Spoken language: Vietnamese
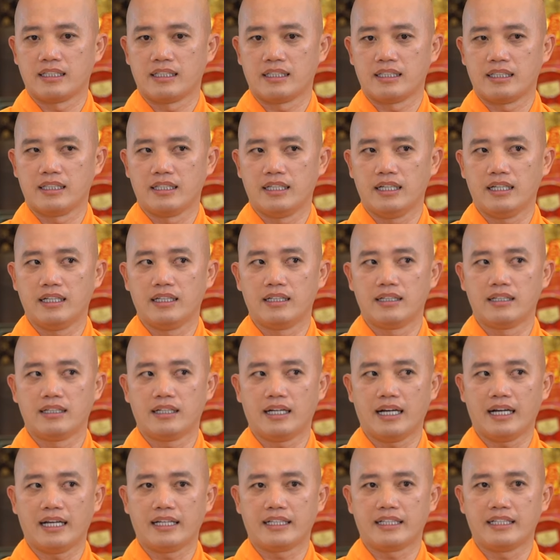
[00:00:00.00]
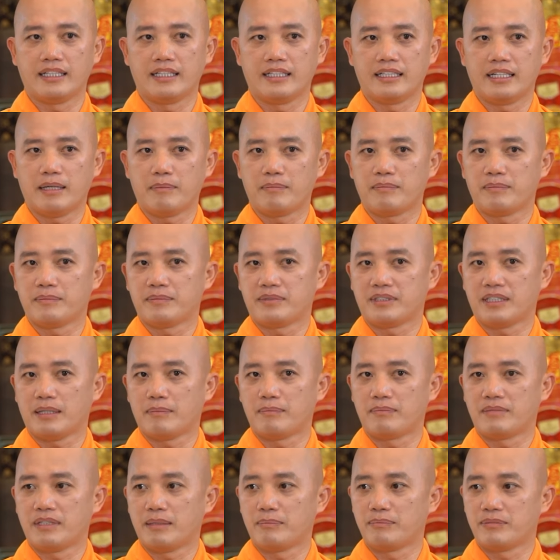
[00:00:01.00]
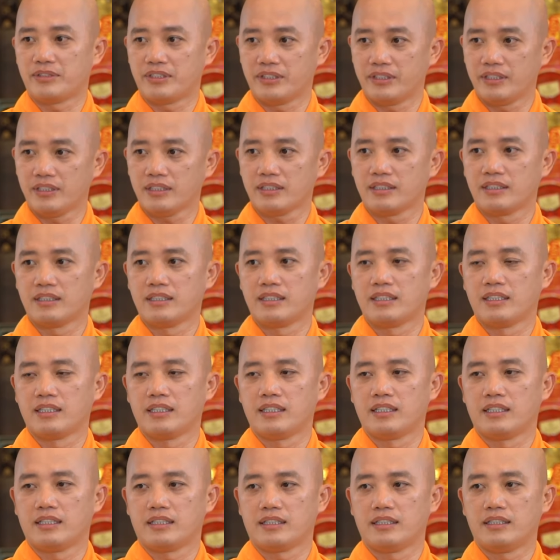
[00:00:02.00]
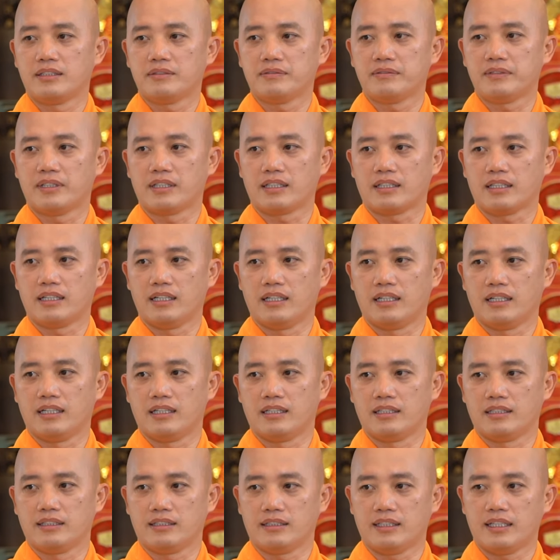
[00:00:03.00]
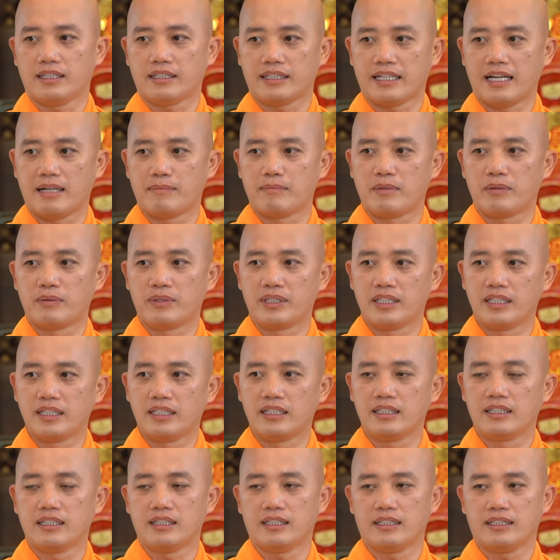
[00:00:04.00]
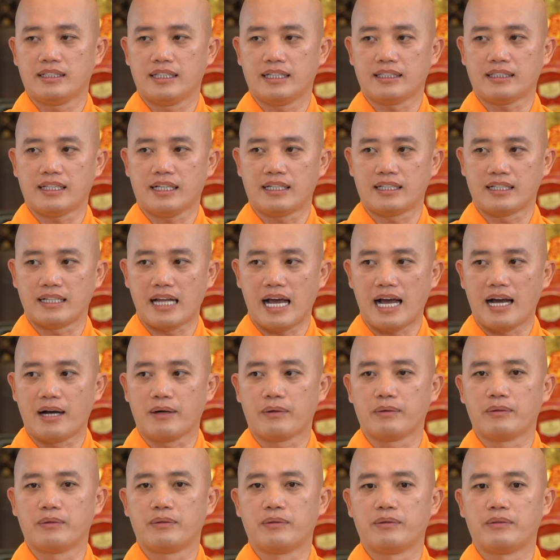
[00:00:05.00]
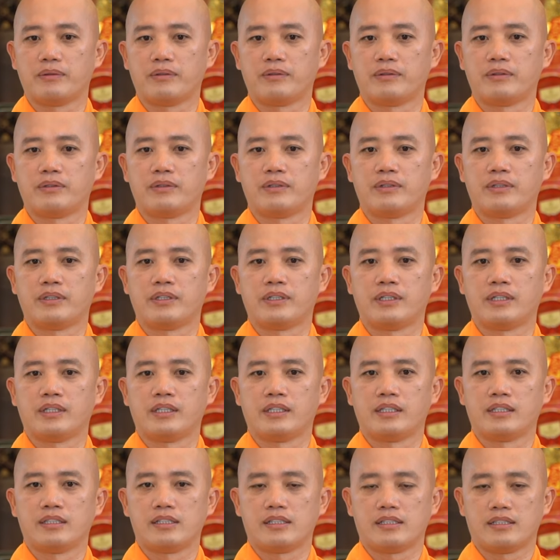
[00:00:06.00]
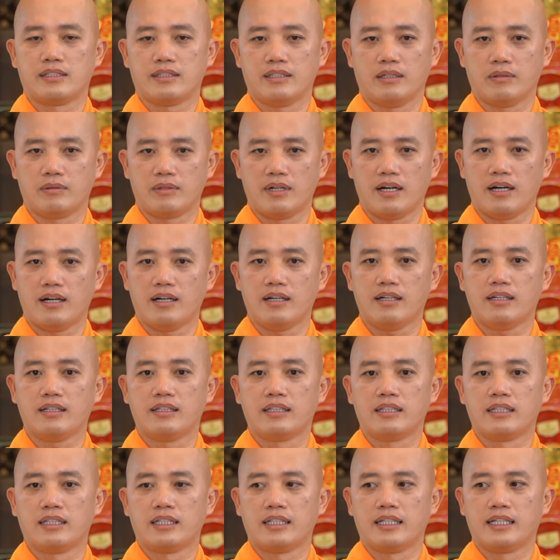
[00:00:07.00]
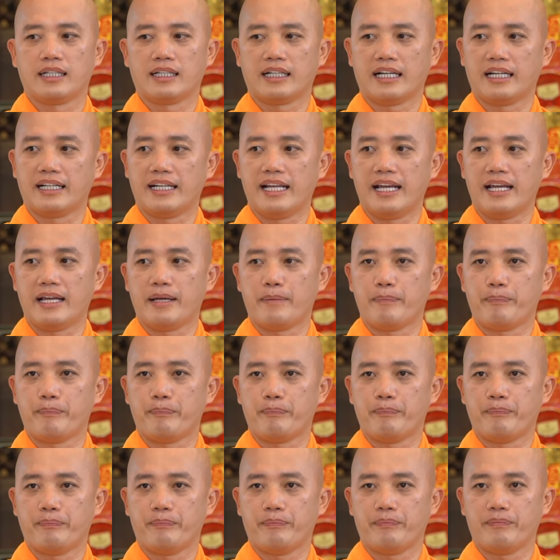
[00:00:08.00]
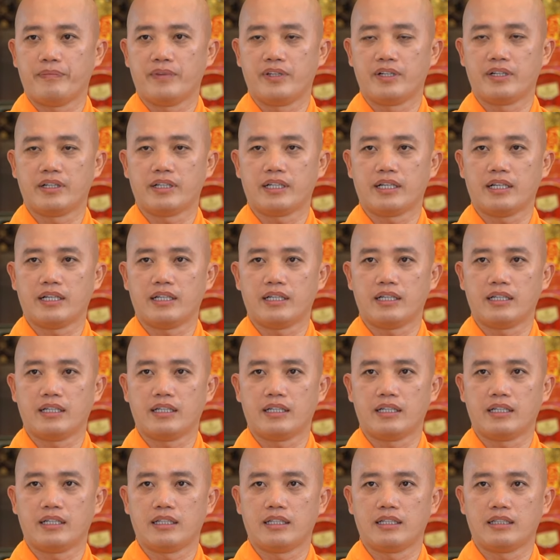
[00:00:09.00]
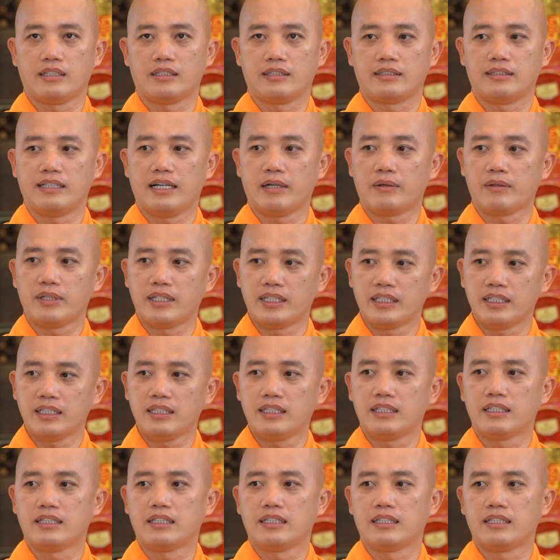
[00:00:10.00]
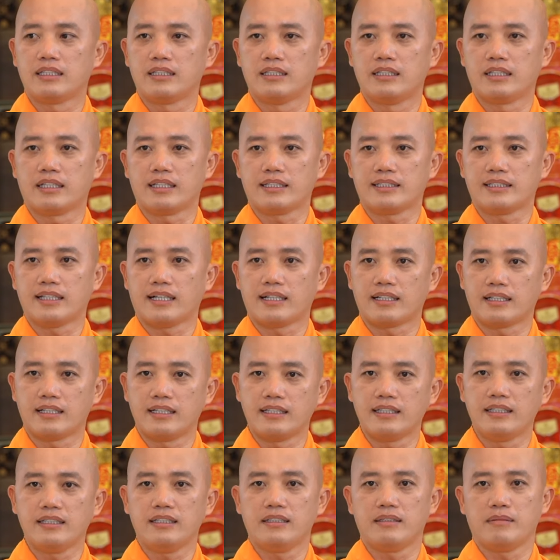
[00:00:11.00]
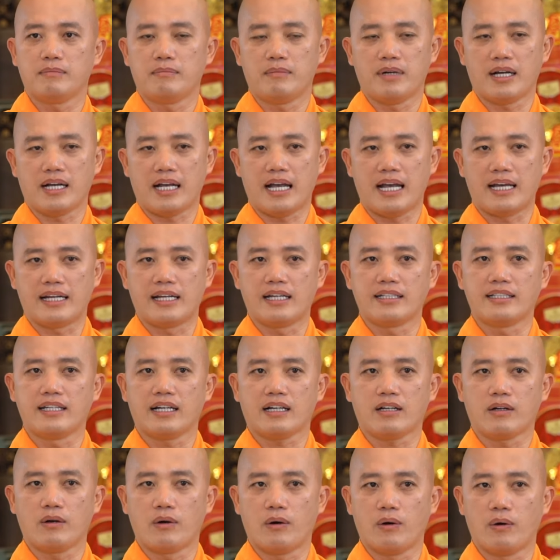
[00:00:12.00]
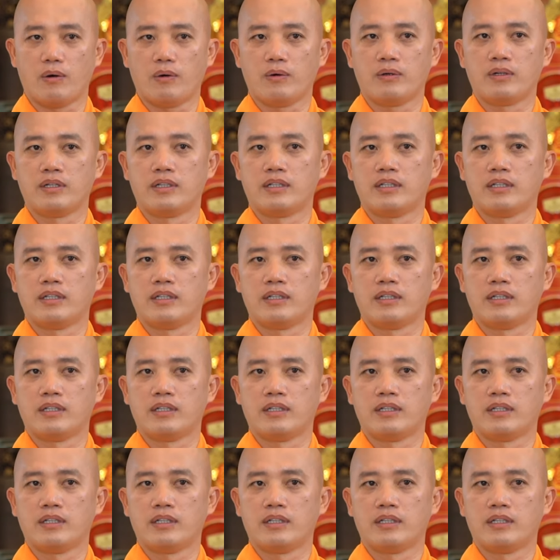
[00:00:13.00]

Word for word: Thì hơn hai nghìn năm trăm năm trước, Đức Phật Thích Ca Mâu Ni đã thành đạo. Sau đó, Ngài đem những cái giáo lý, những cái chân lý mà Ngài đã giác ngộ,